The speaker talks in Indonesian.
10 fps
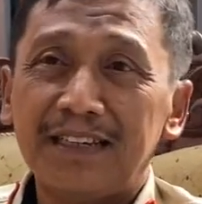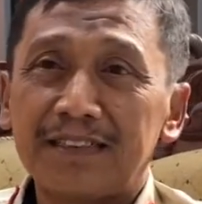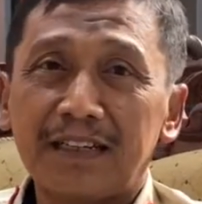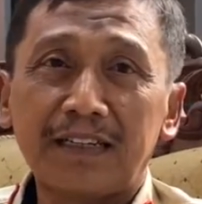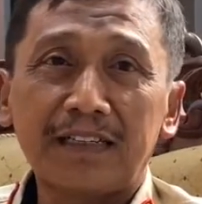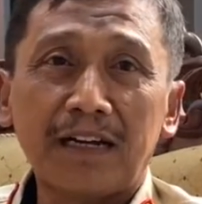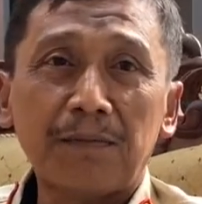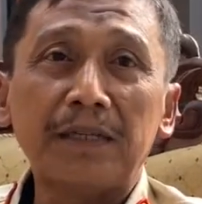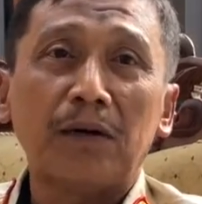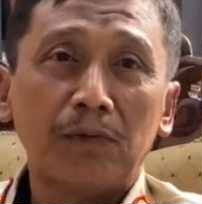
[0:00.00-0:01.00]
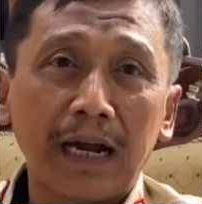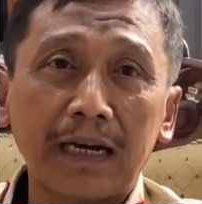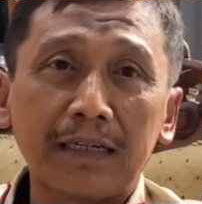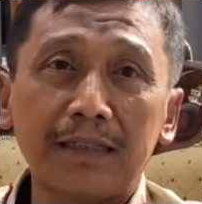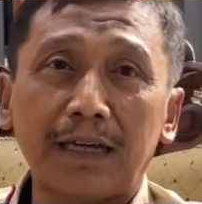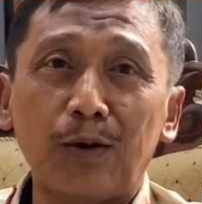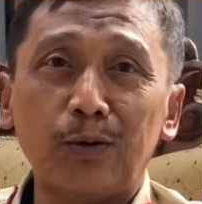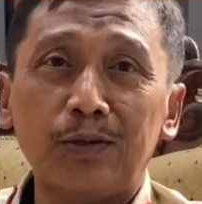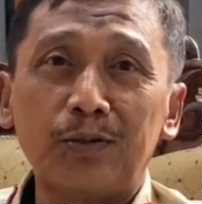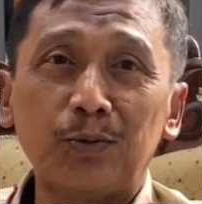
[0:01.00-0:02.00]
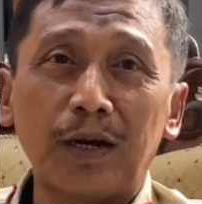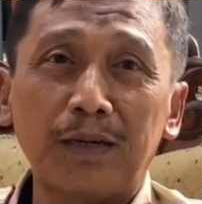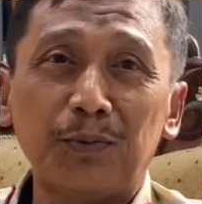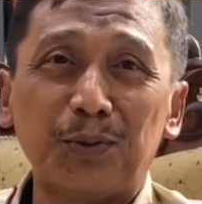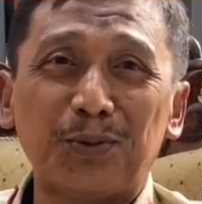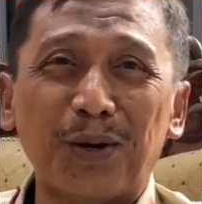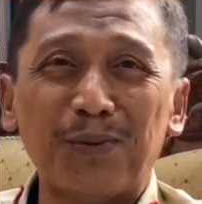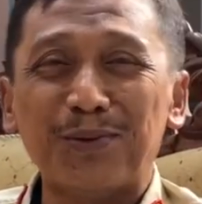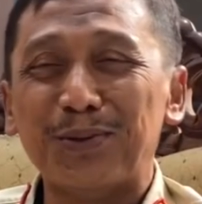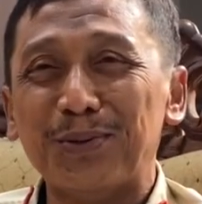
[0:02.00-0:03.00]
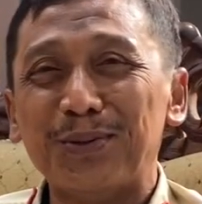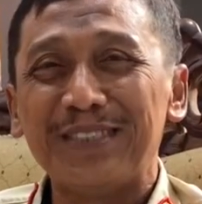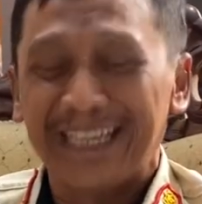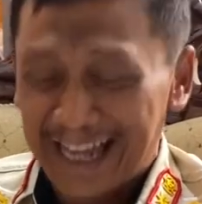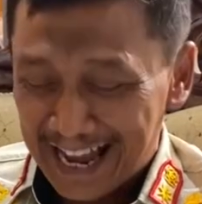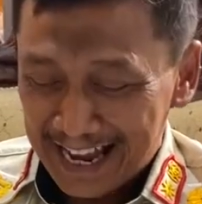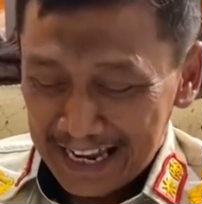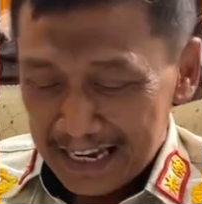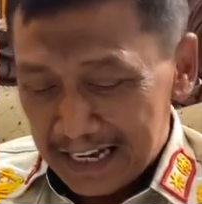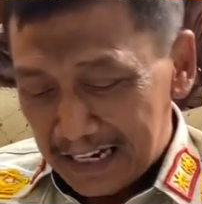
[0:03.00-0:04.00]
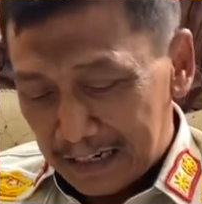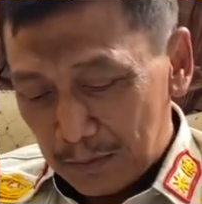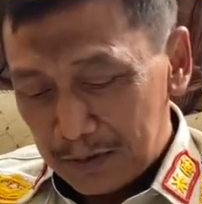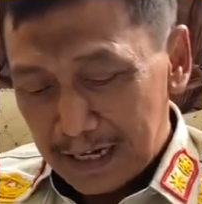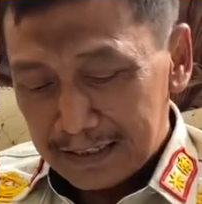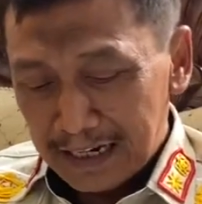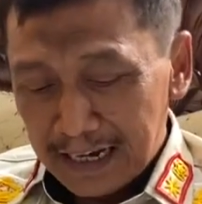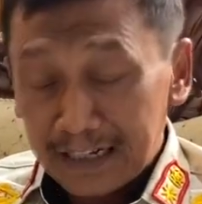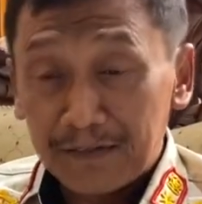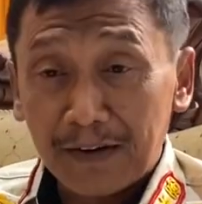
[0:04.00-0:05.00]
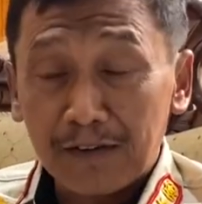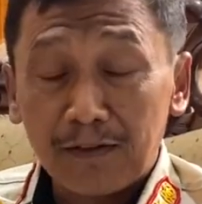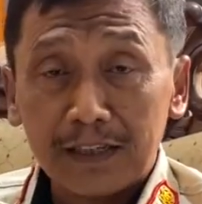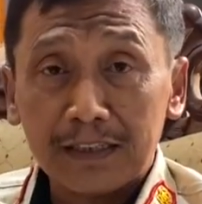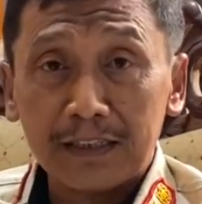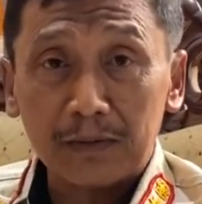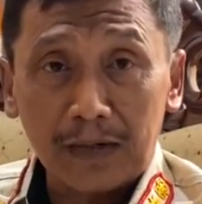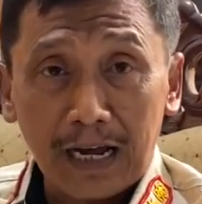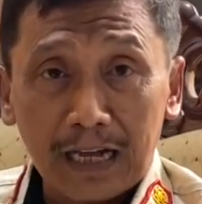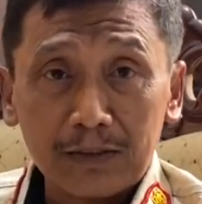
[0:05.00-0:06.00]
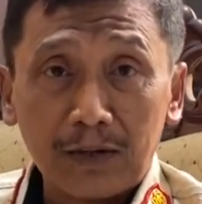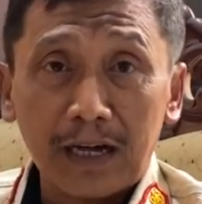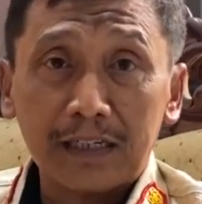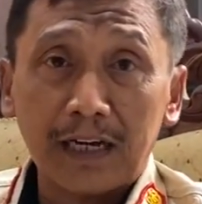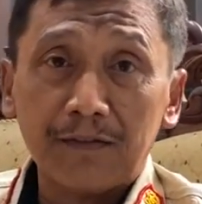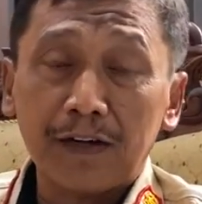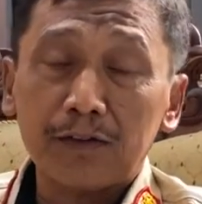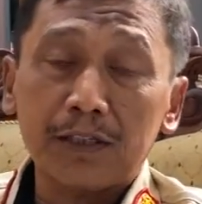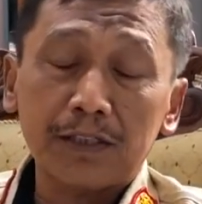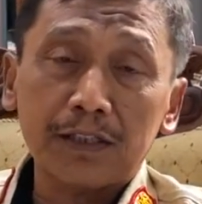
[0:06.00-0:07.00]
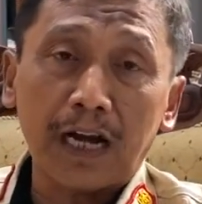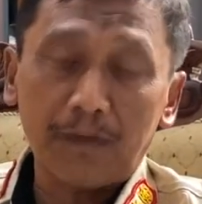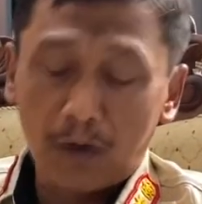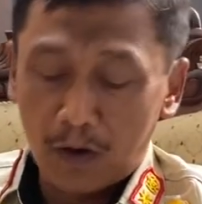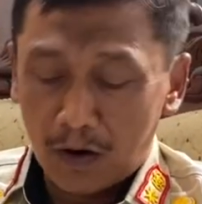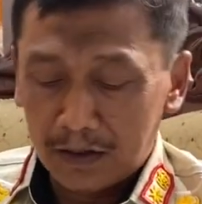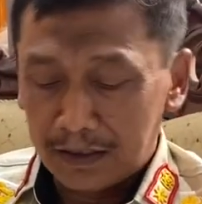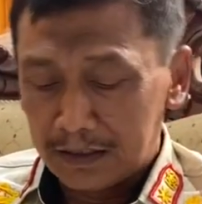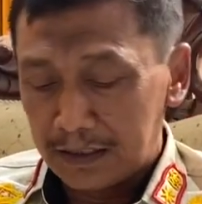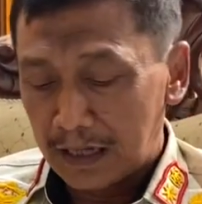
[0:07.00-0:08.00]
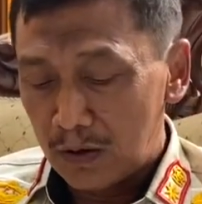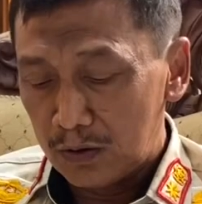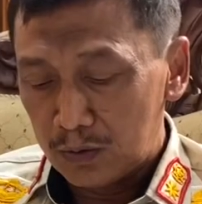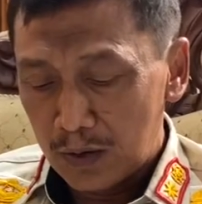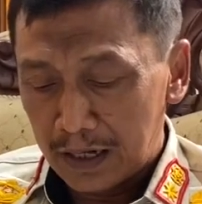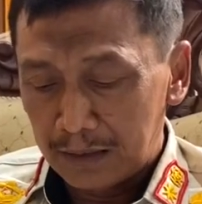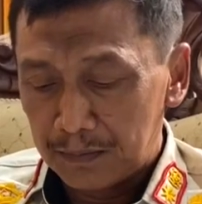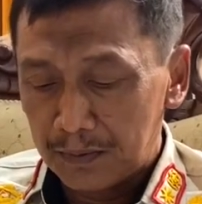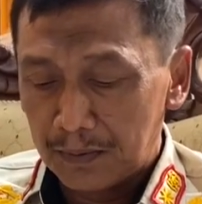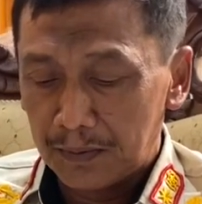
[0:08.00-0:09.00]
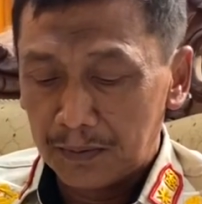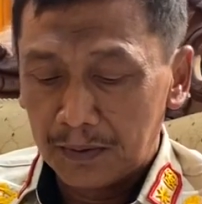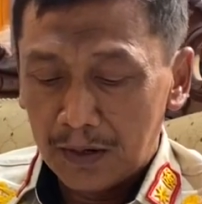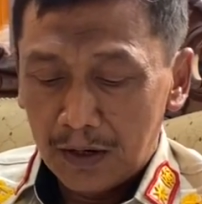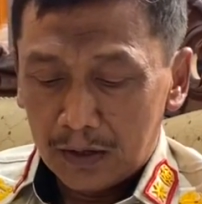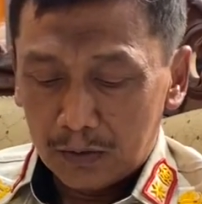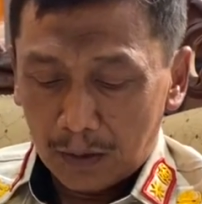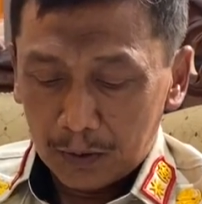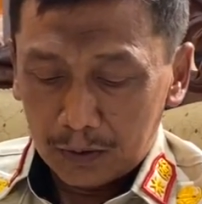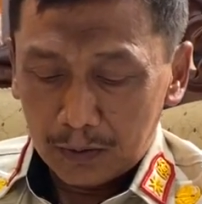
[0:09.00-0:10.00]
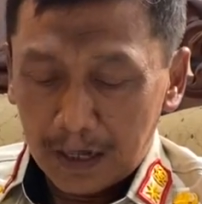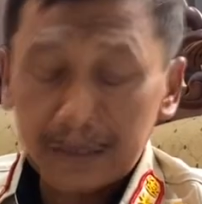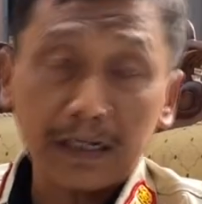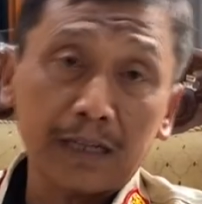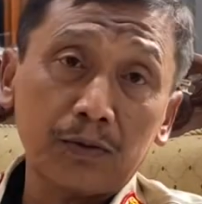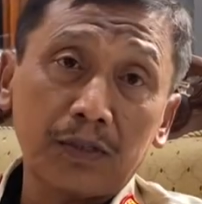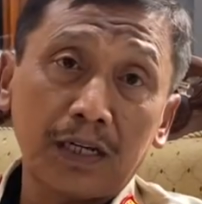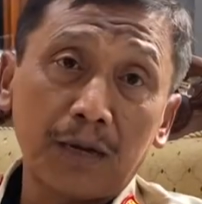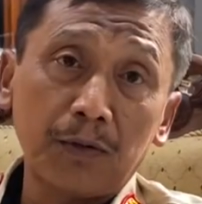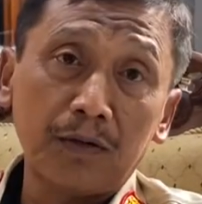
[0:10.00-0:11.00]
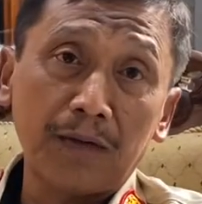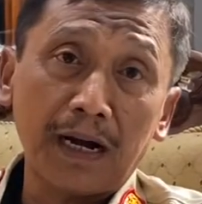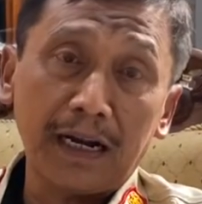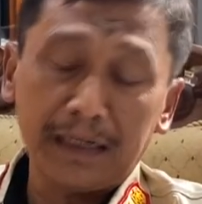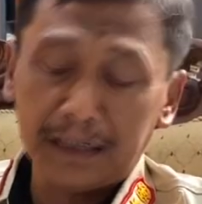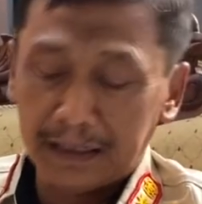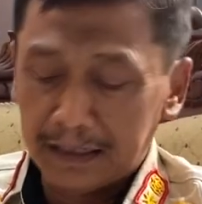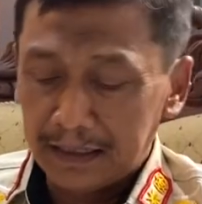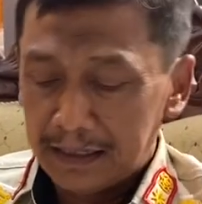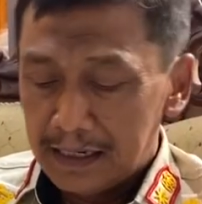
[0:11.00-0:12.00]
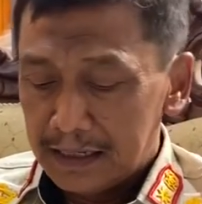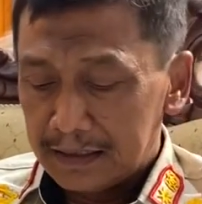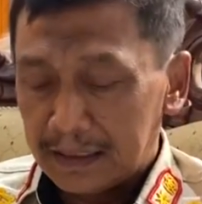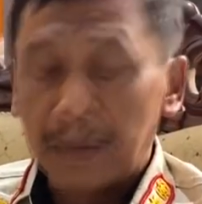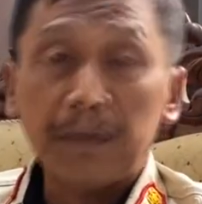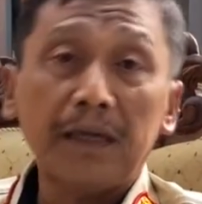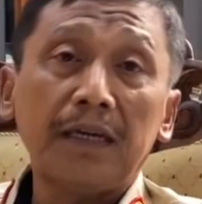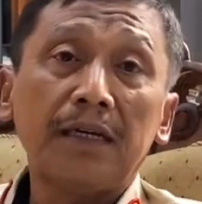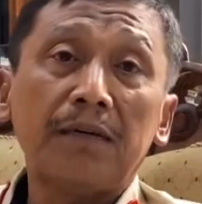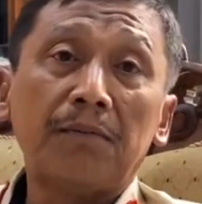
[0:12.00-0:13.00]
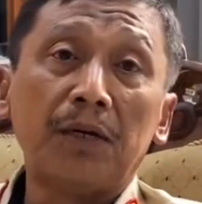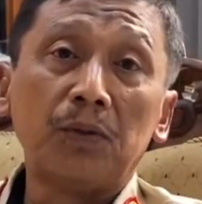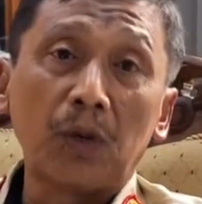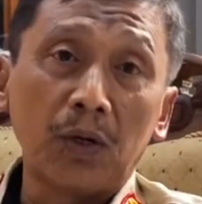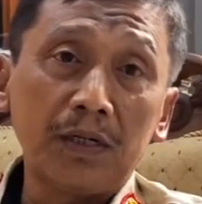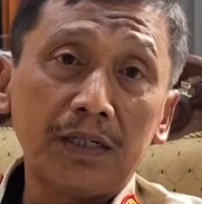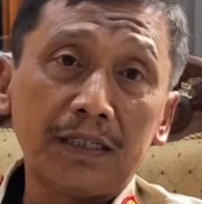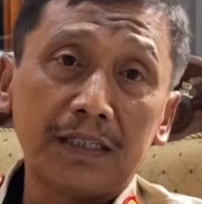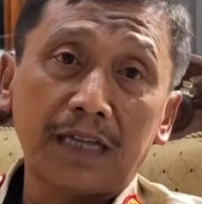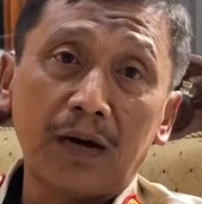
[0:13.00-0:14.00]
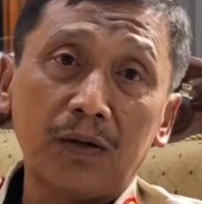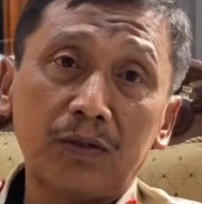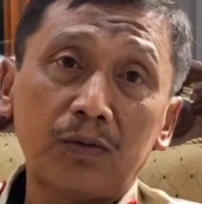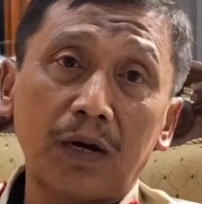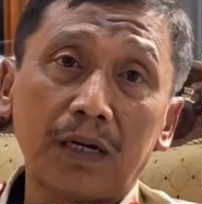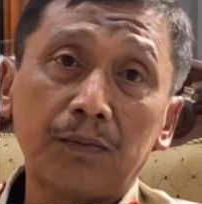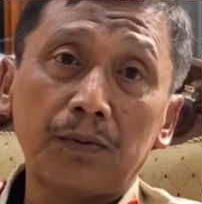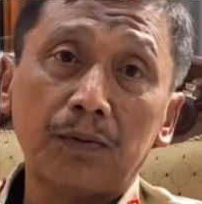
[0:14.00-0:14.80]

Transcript: ternyata banyak ular di tahun 2023. Hmm. Kemudian selain evakuasi ular juga ada evakuasi tawon di tahun 2022 135 kali tetapi menurun di tahun 2023